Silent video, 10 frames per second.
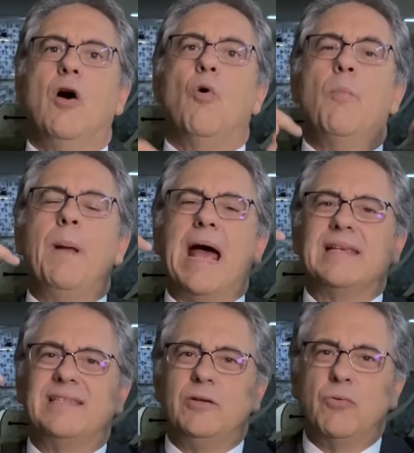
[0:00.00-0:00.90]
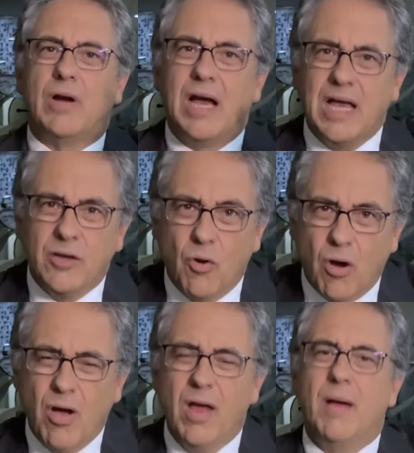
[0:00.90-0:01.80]
o Brasil
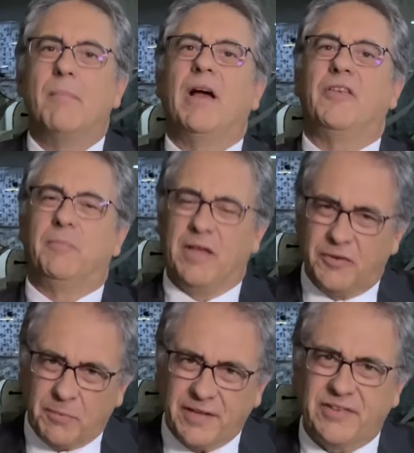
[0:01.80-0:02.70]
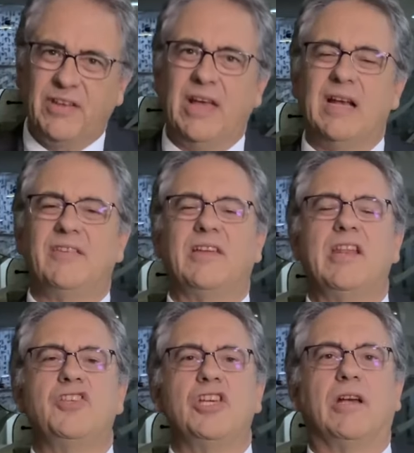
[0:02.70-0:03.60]
ganhou, mas mesmo assim eles
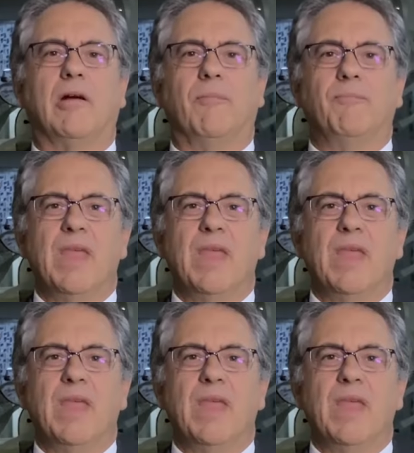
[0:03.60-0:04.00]
criticam.